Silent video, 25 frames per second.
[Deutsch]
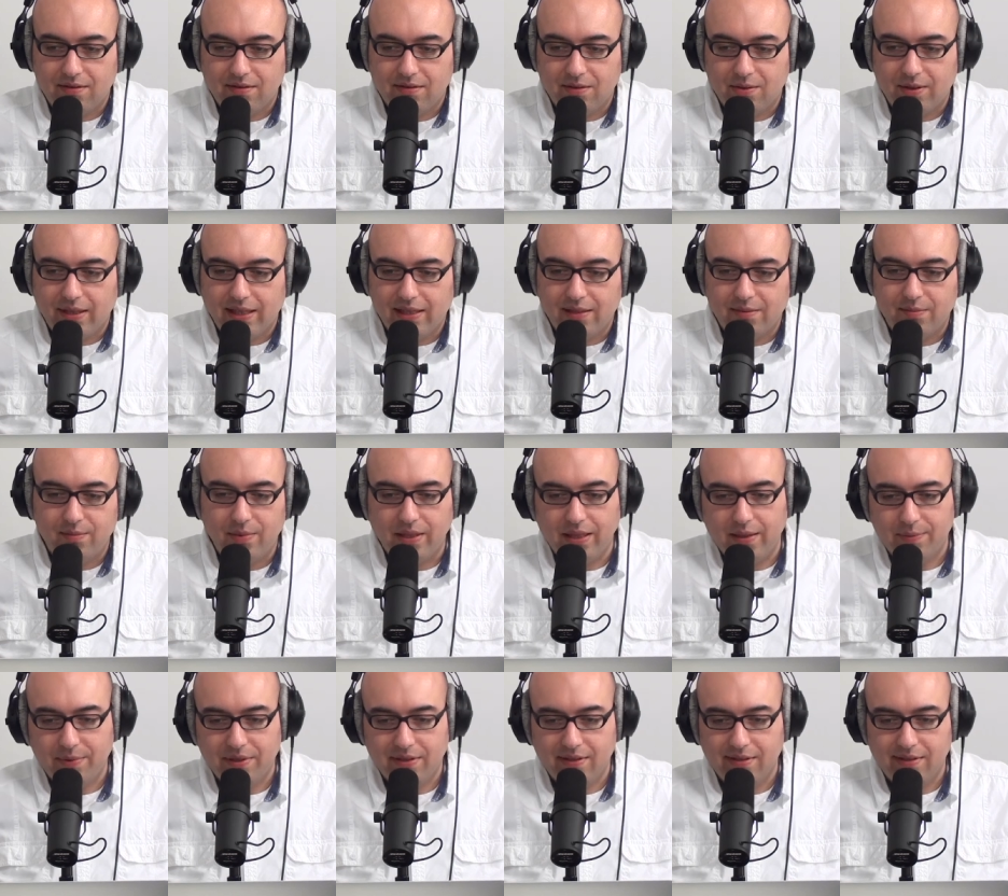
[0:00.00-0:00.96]
aufrechtzuerhalten
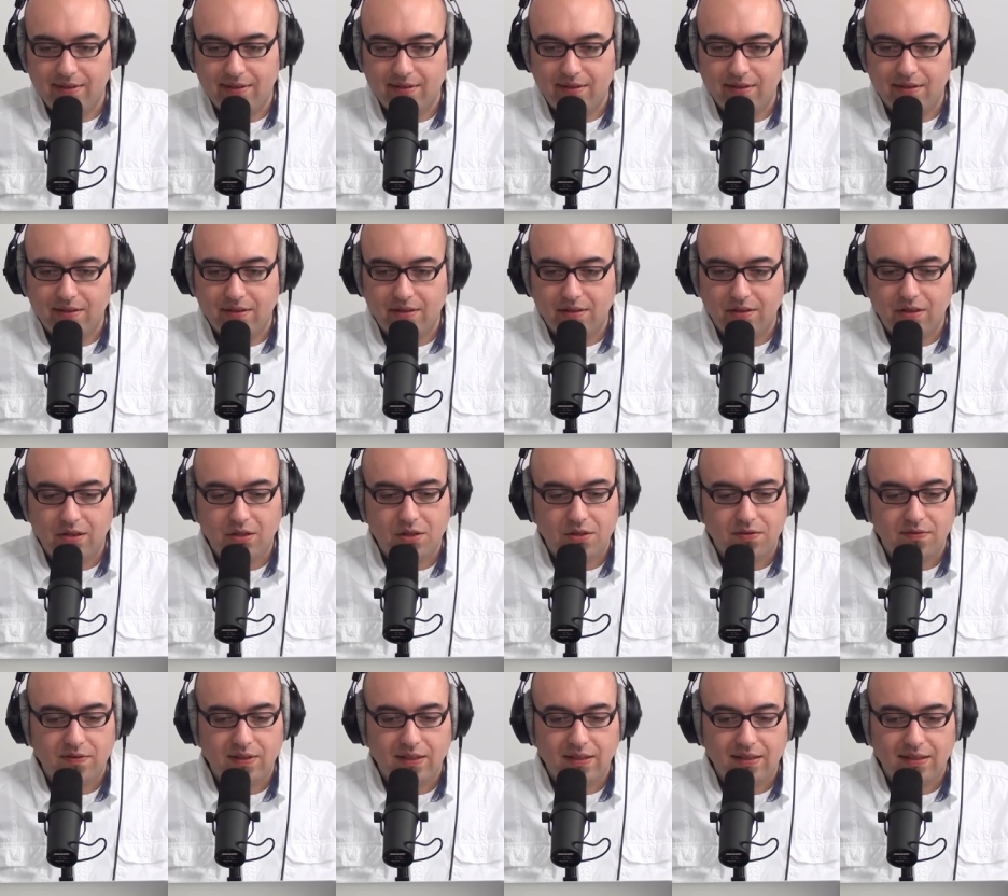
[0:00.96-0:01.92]
bleibt, das ist
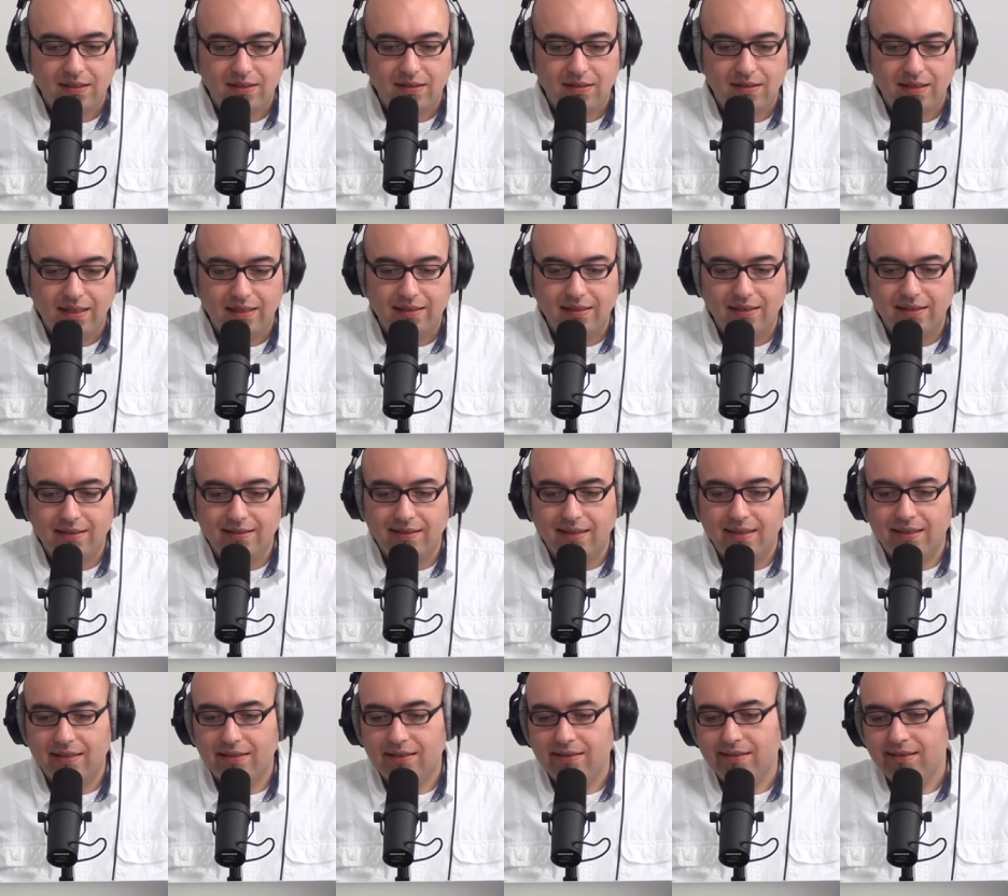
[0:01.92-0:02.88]
schwierig. Die andere
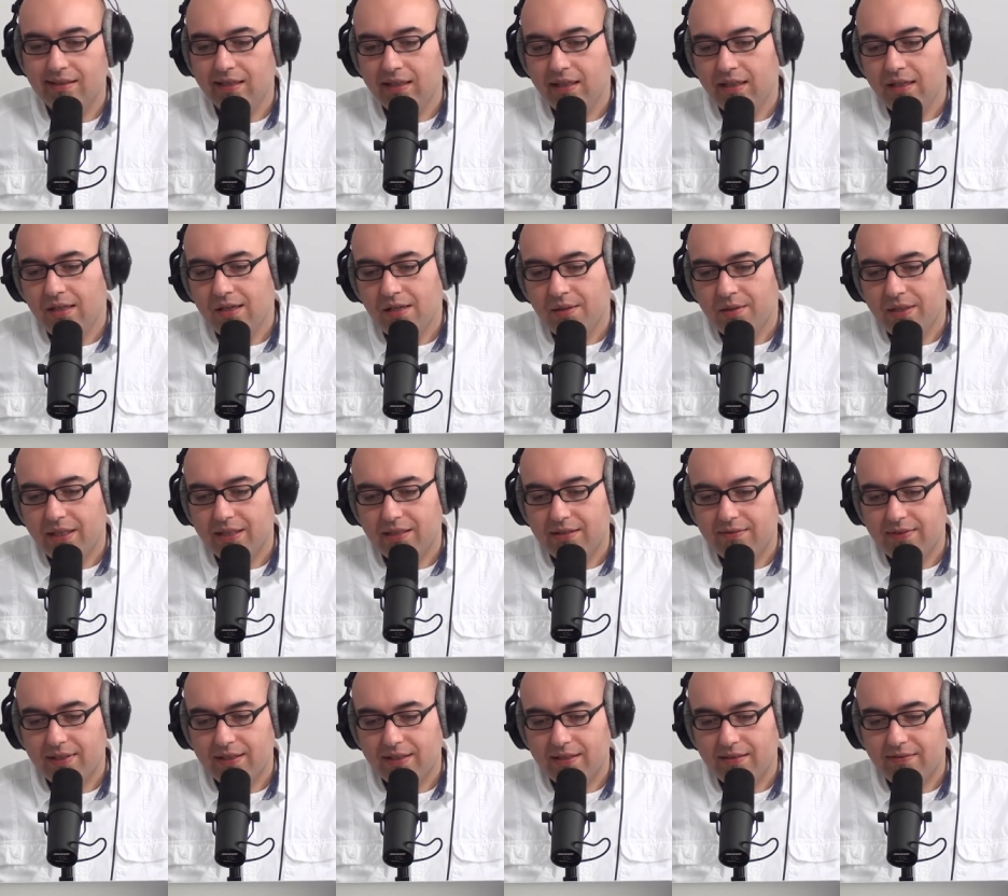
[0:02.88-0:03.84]
Sache ist,
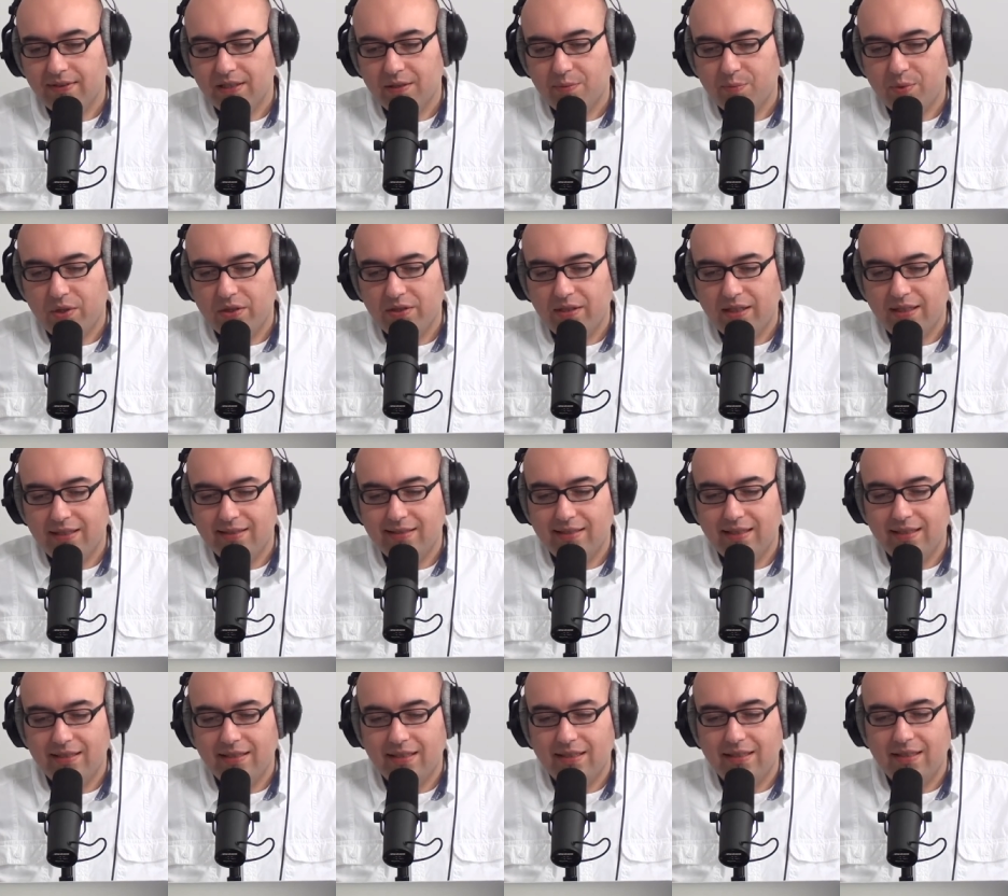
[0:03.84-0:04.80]
jetzt was, was
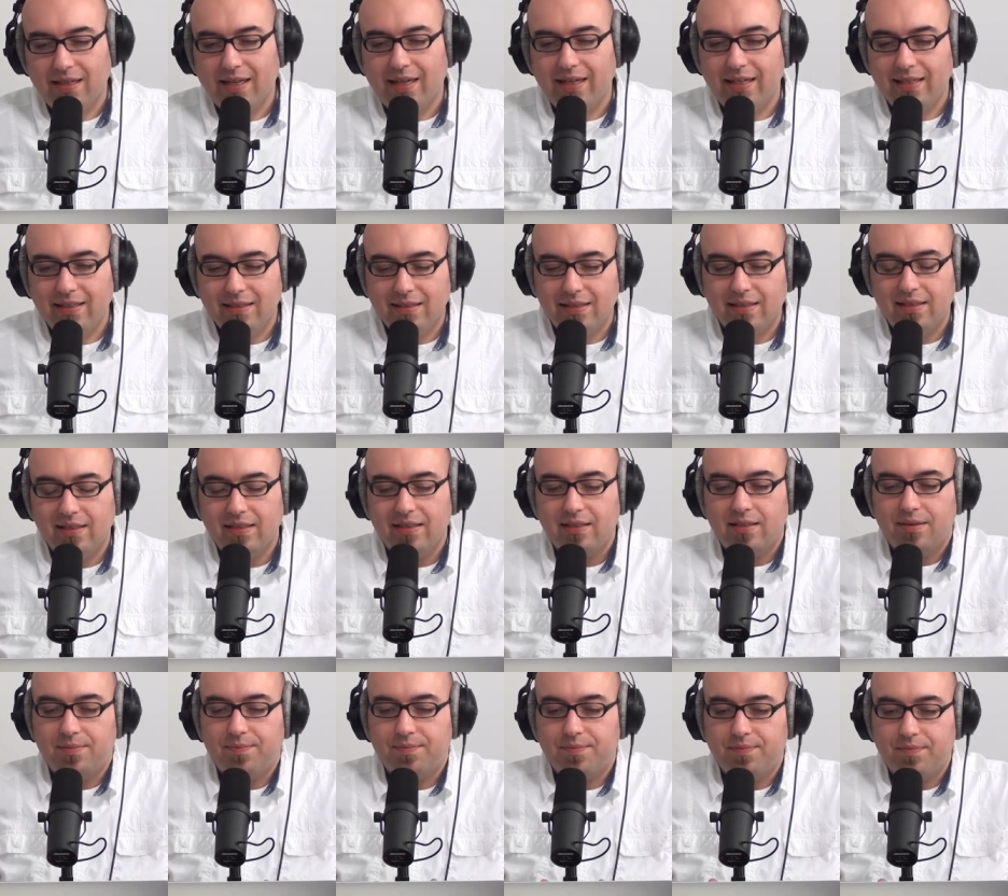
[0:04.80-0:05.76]
Podcast angeht,
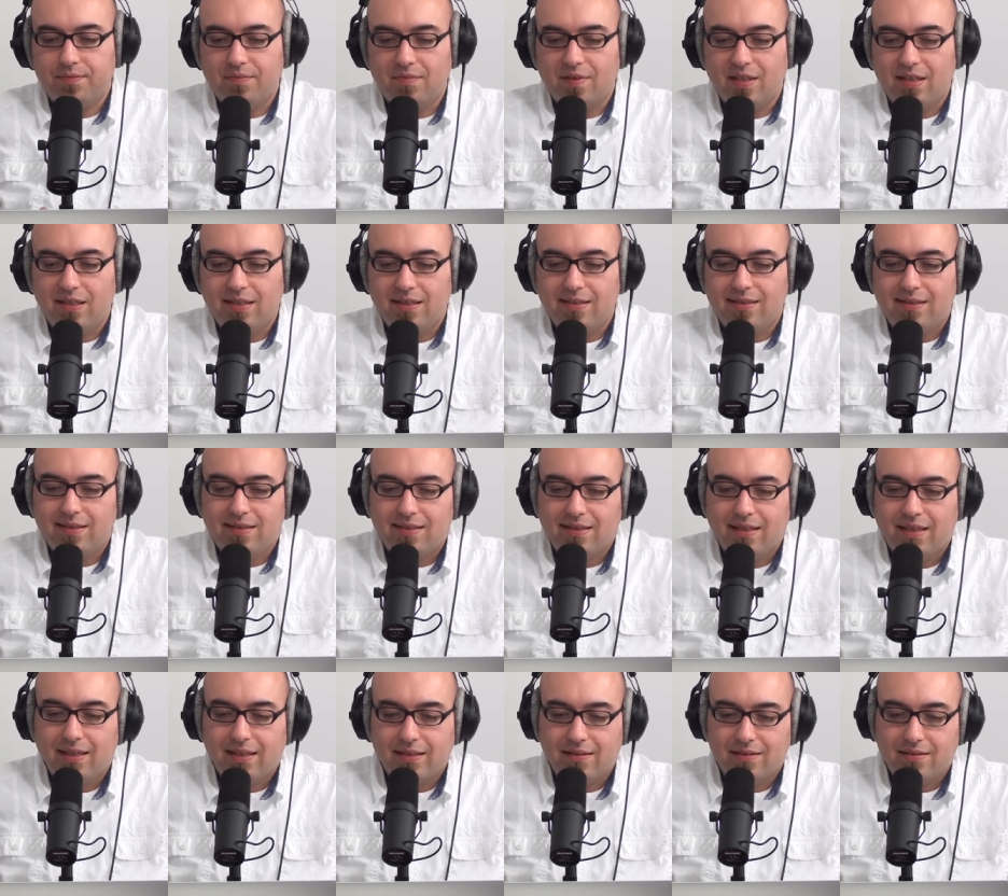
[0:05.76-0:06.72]
eigentlich ist es
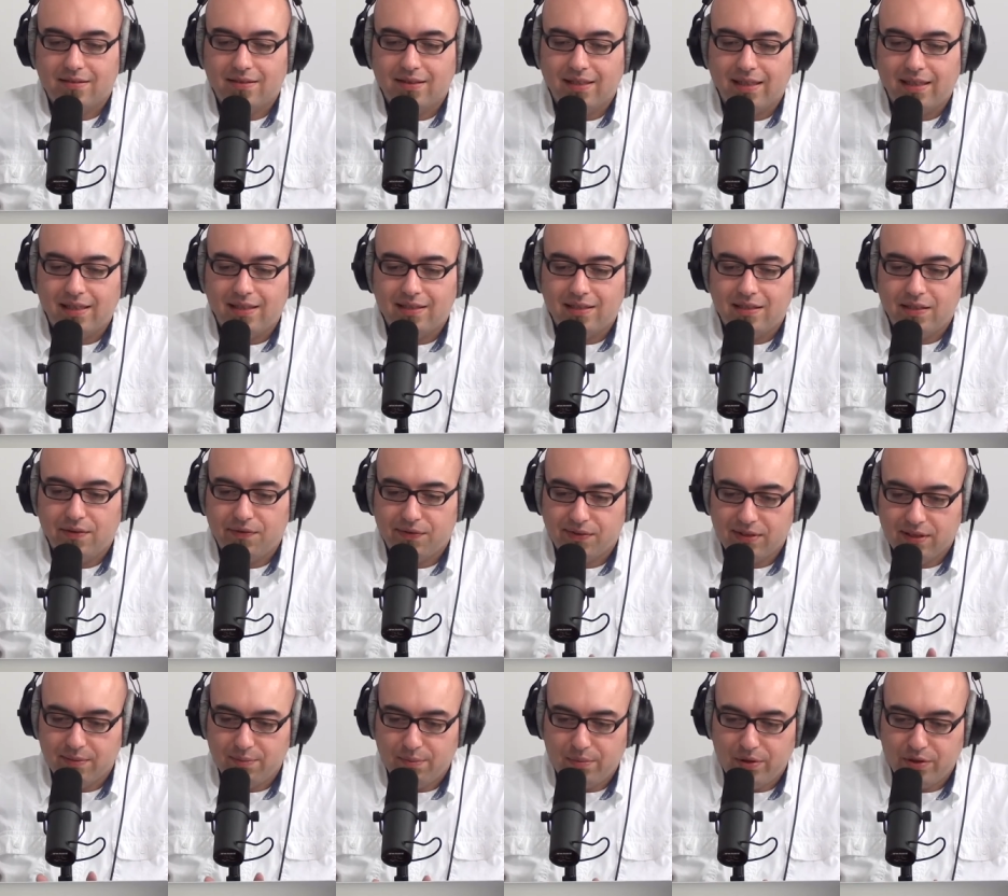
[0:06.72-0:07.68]
ja ein relativ
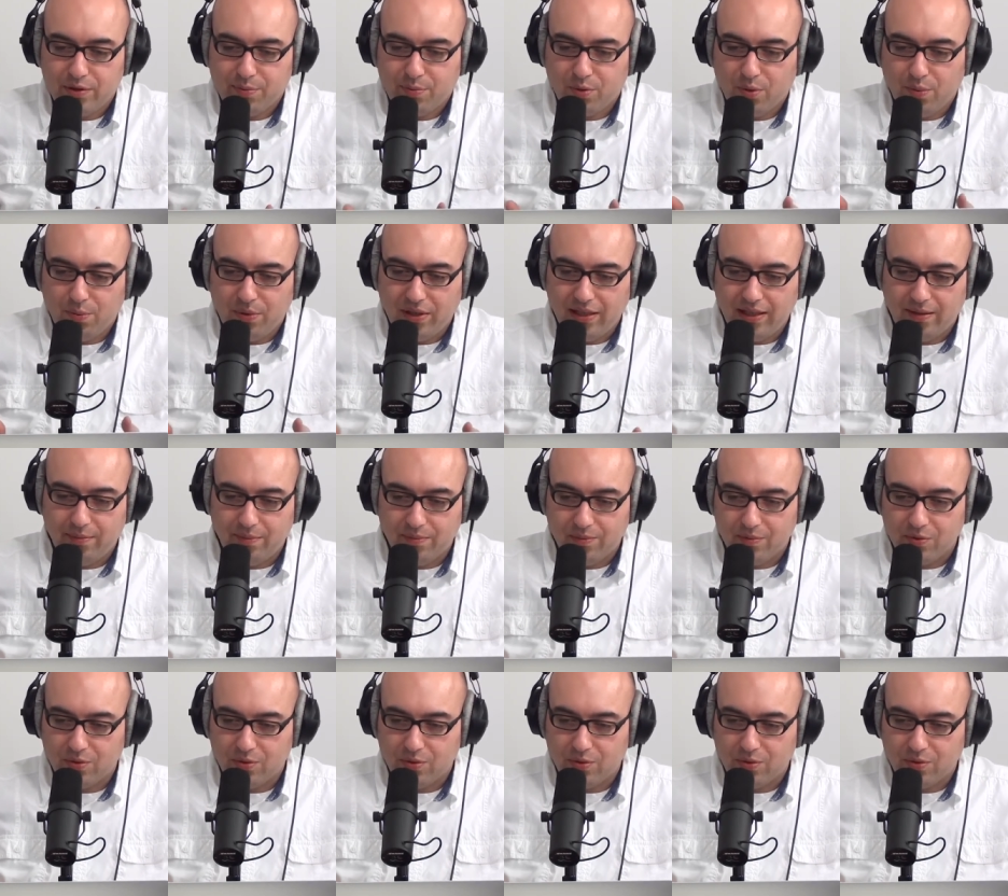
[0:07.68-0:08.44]
simples Problem.